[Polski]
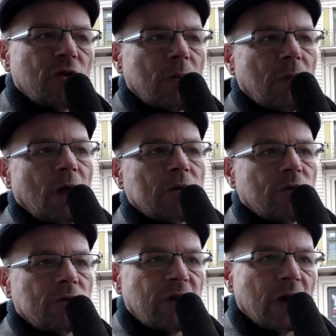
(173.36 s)

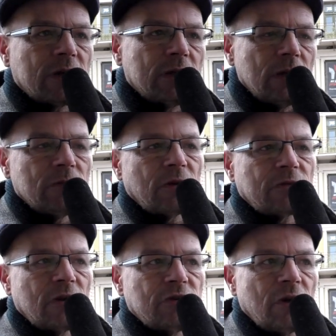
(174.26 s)
emanacją sekty i w
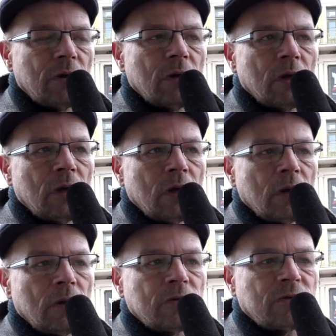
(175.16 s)
zasadzie
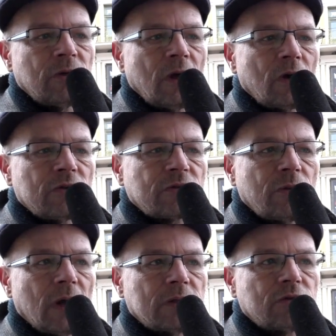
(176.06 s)
jego
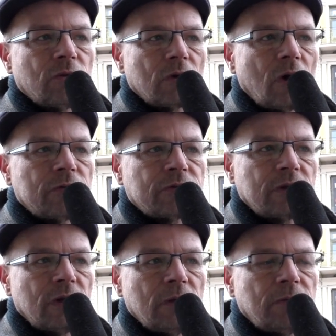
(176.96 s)
skład
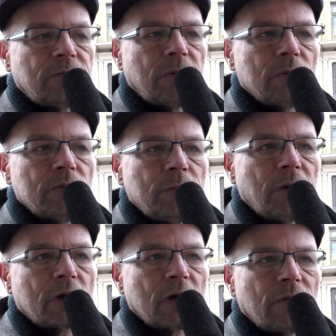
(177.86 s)
członkowski w pełni
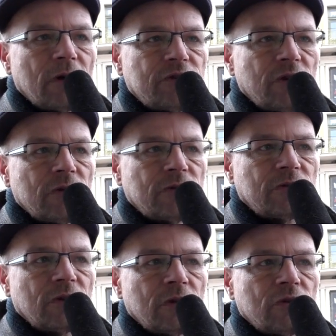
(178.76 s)
pokrywa się
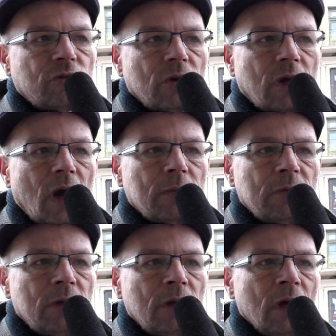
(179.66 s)
z
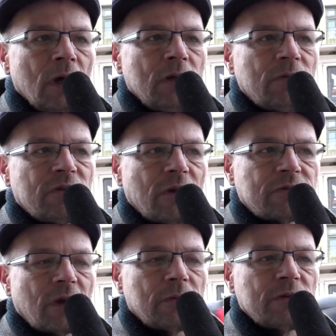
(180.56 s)
członkami i
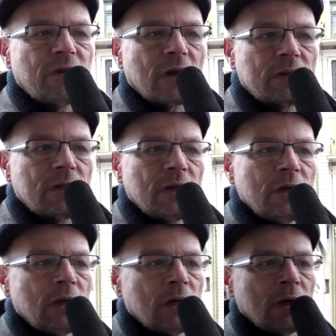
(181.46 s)
wyznawcami
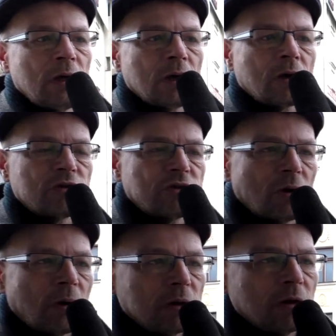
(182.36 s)
sekty
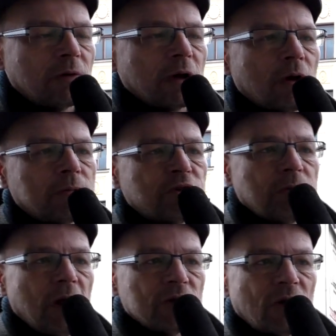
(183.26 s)
Kościoła Nowego
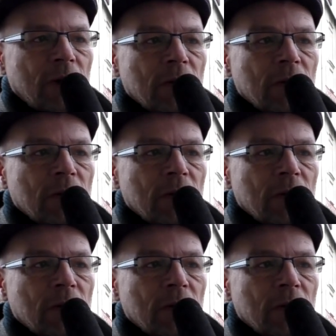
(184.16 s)
Przymierza.